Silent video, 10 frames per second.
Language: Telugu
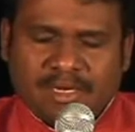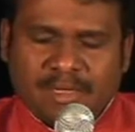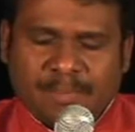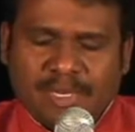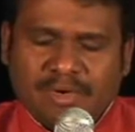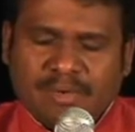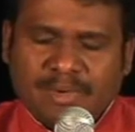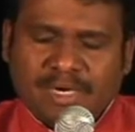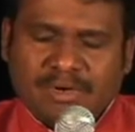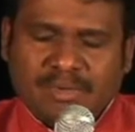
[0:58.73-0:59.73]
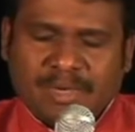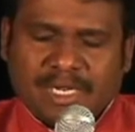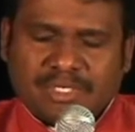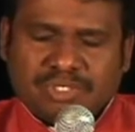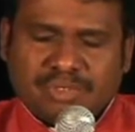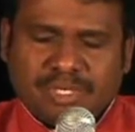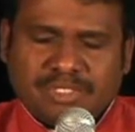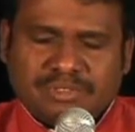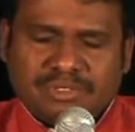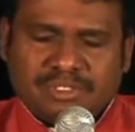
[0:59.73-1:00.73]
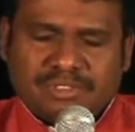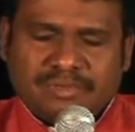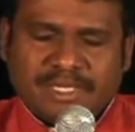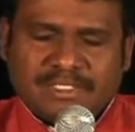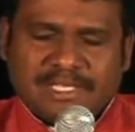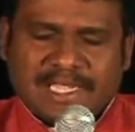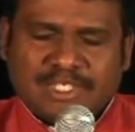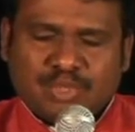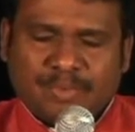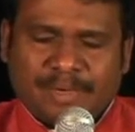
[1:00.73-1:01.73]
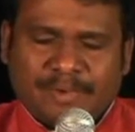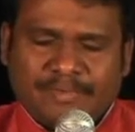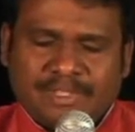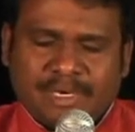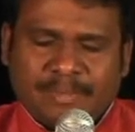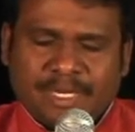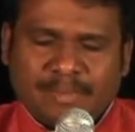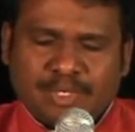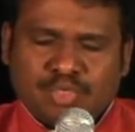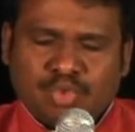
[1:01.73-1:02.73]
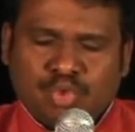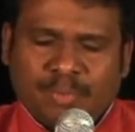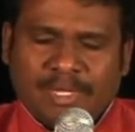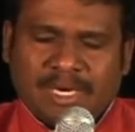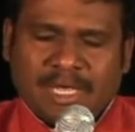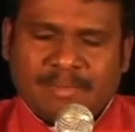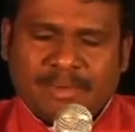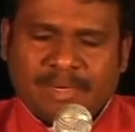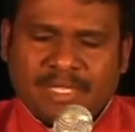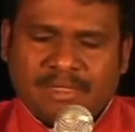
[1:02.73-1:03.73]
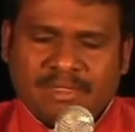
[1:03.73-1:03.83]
నీ ప్రియకుమారుడు మా రక్షకుడు యేసుక్రీస్తు వారి శ్రేష్టమైన పవిత్రమైన పరిశుద్ధమైన నామమున